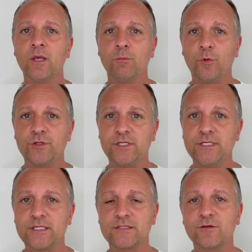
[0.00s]
möchte ich
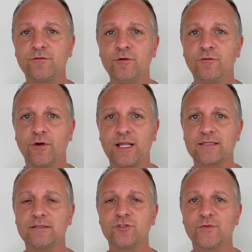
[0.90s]
nicht das Gefühl von
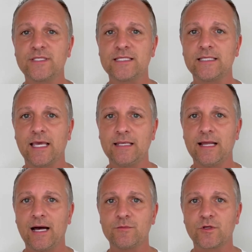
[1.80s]
nassen, schwitzigen Händen
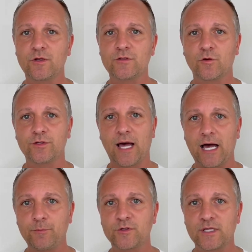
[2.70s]
haben, sondern sollten
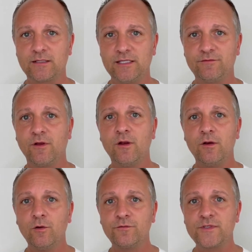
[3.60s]
atmungsaktiv,
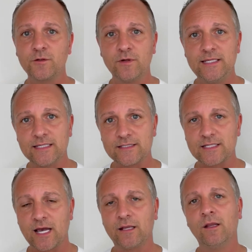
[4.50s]
luftzirkulierend
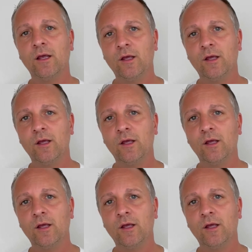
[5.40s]
sein.